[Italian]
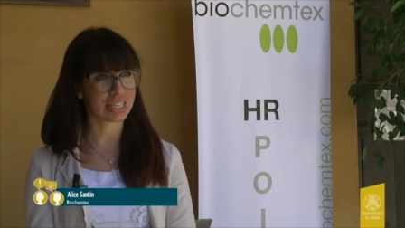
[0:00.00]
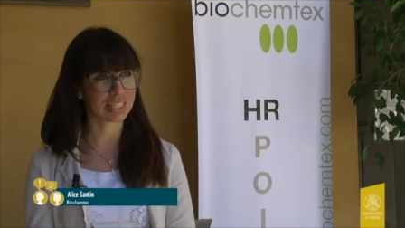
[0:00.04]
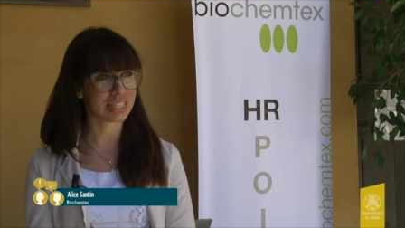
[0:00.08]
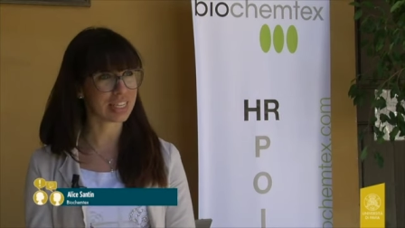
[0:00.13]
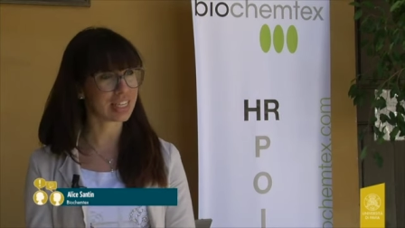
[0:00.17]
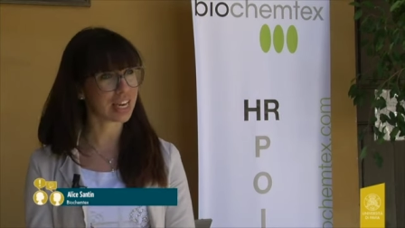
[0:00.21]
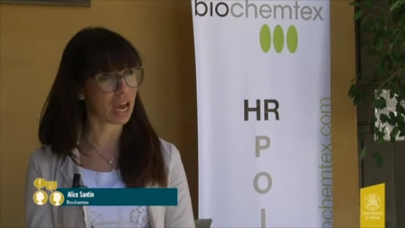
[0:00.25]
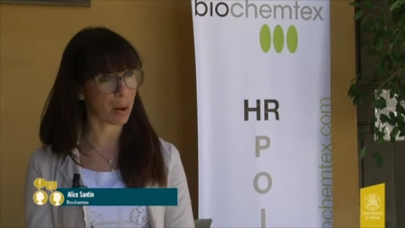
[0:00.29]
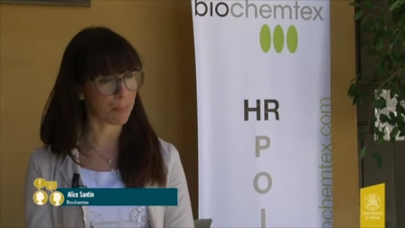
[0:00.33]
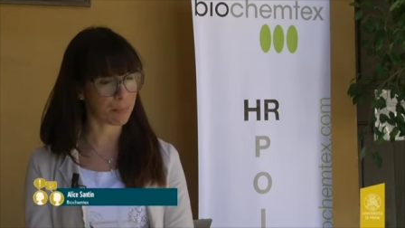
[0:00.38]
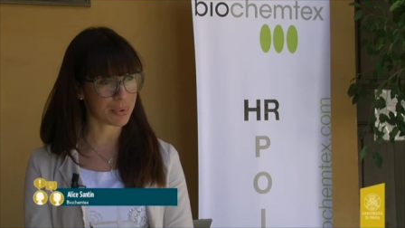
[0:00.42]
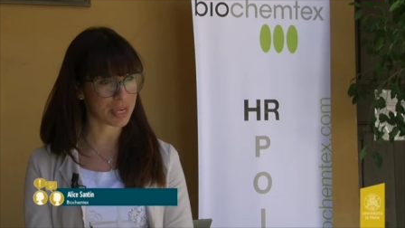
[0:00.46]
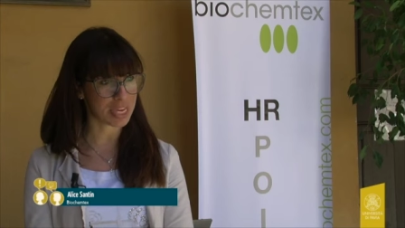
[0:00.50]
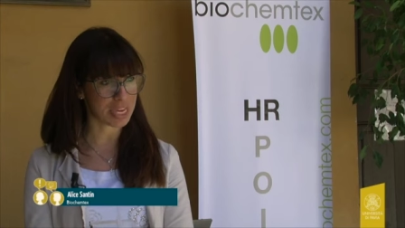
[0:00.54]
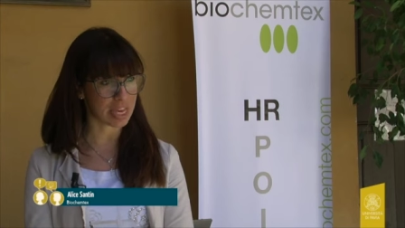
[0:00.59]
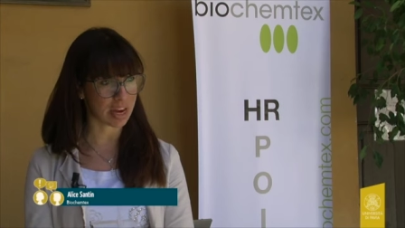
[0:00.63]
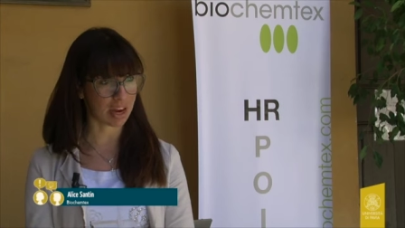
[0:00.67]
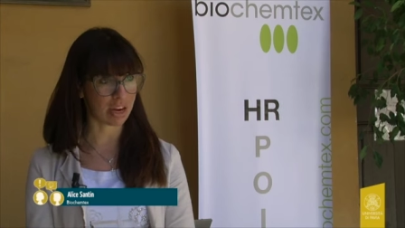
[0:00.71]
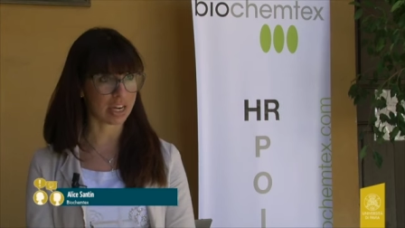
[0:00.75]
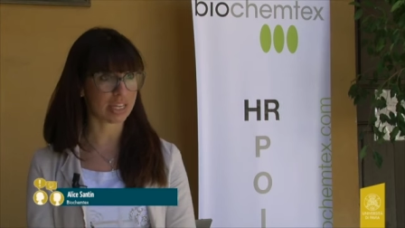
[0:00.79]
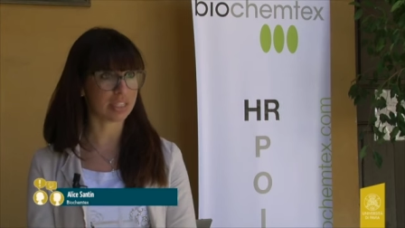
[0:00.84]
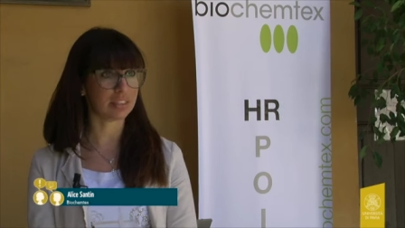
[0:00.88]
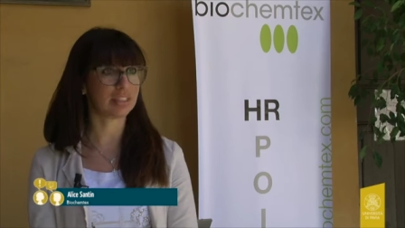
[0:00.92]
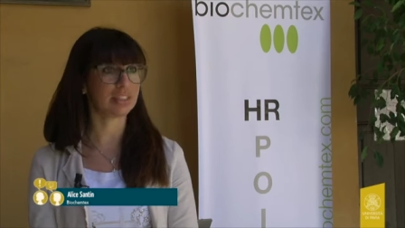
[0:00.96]
di
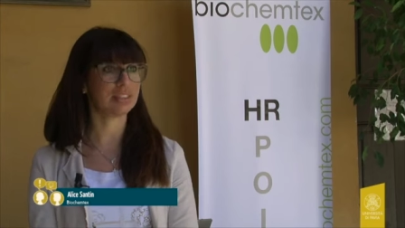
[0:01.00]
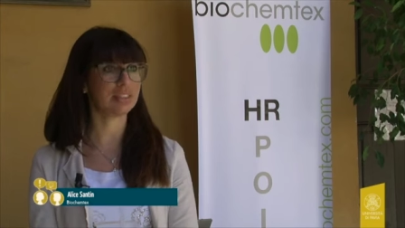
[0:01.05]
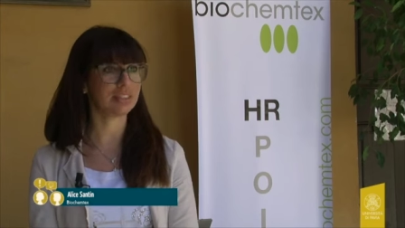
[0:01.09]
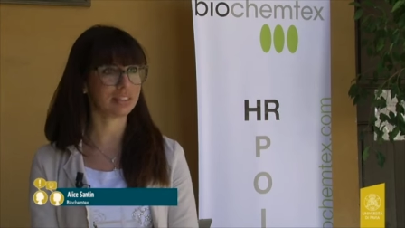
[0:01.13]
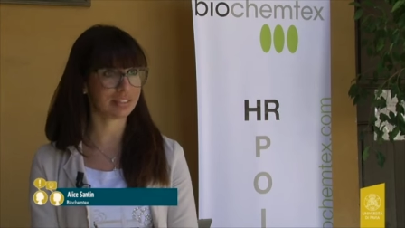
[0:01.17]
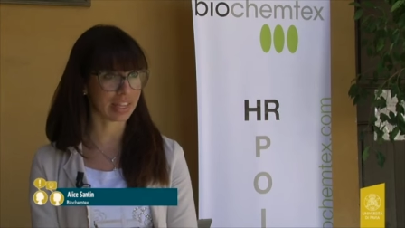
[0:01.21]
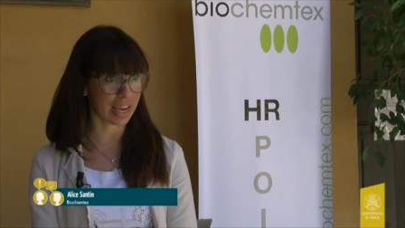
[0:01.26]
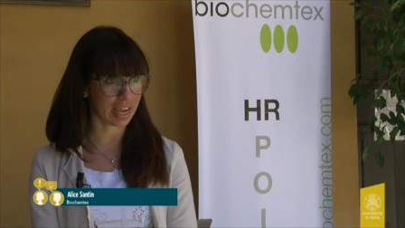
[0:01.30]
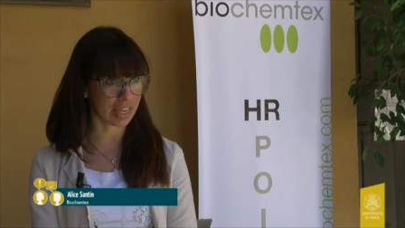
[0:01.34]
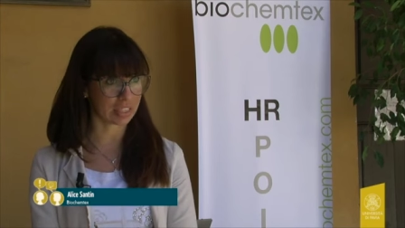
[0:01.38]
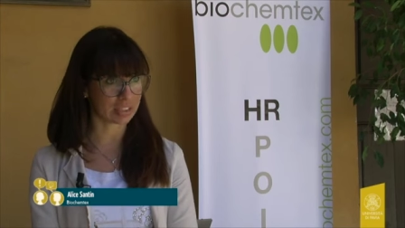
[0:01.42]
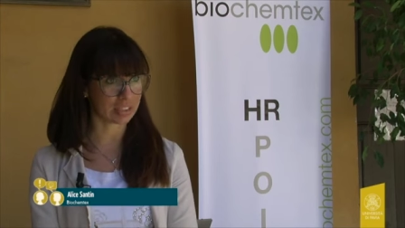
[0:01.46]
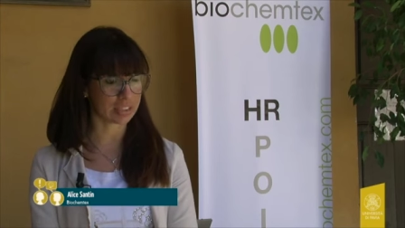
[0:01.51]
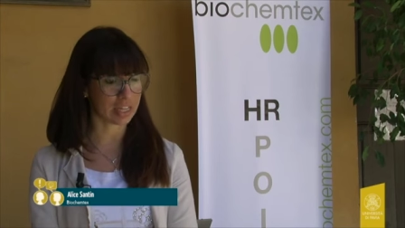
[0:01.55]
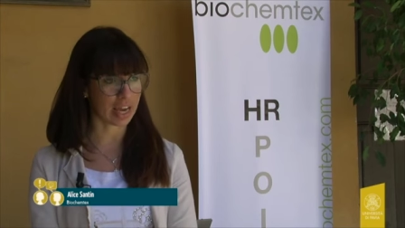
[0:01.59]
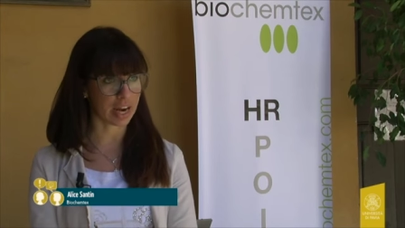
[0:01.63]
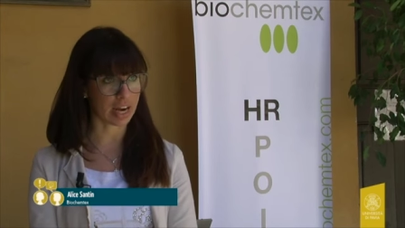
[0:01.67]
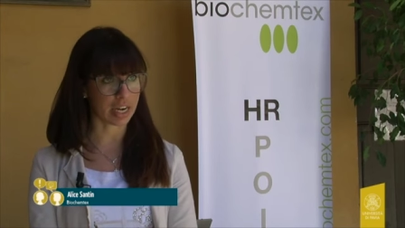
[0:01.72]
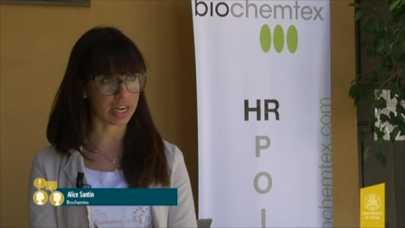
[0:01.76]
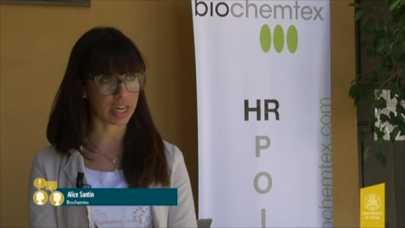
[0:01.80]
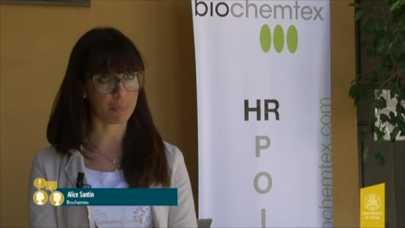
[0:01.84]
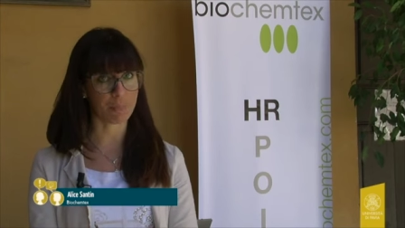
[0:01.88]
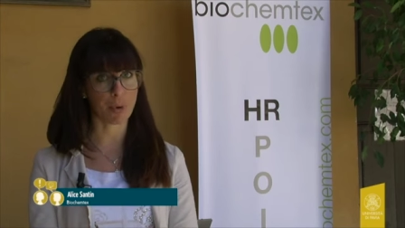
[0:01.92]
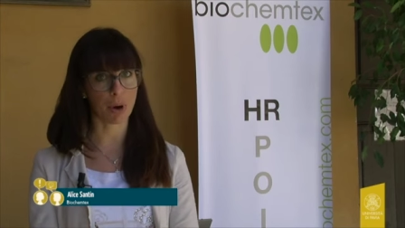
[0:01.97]
capirli, di intenderli,